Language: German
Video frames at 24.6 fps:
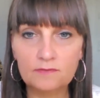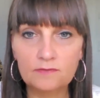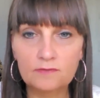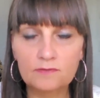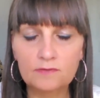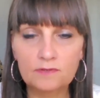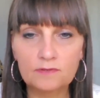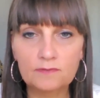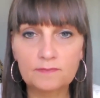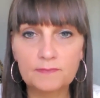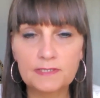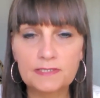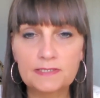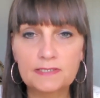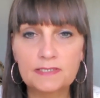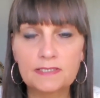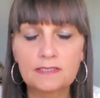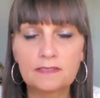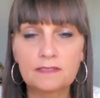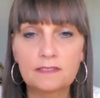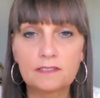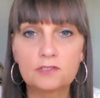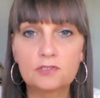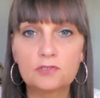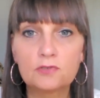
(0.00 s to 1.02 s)
und man
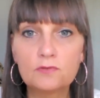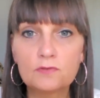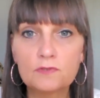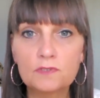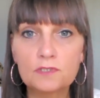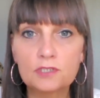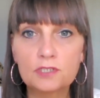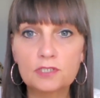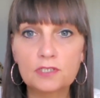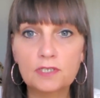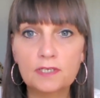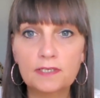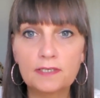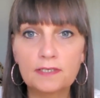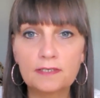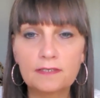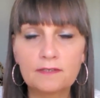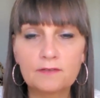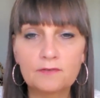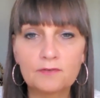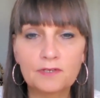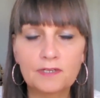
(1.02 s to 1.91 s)
zieht den Schlussstrich